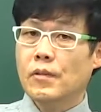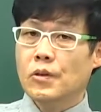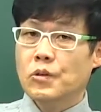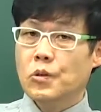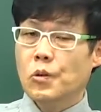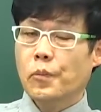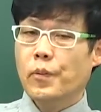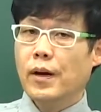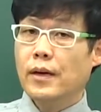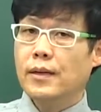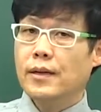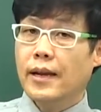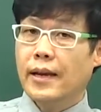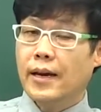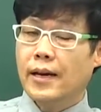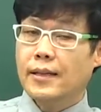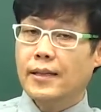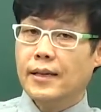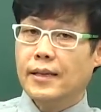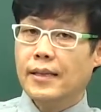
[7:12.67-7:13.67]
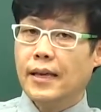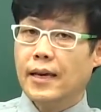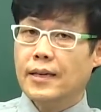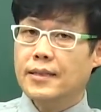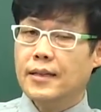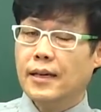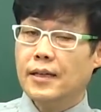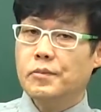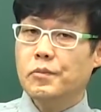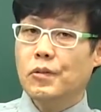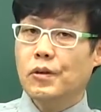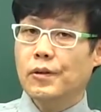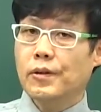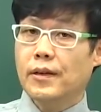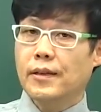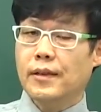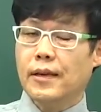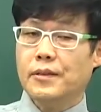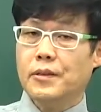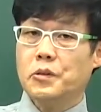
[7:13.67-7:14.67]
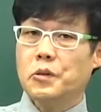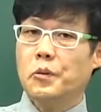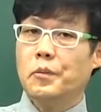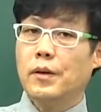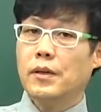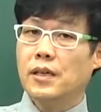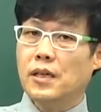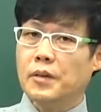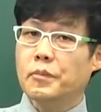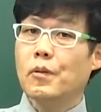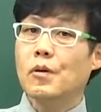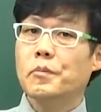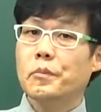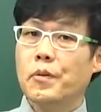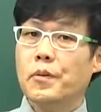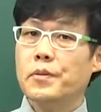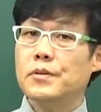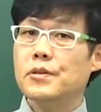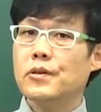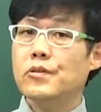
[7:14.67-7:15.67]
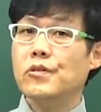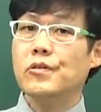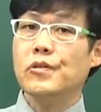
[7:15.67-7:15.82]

소방을 해야 될 대상인 물건에 대해서 소방기본법에서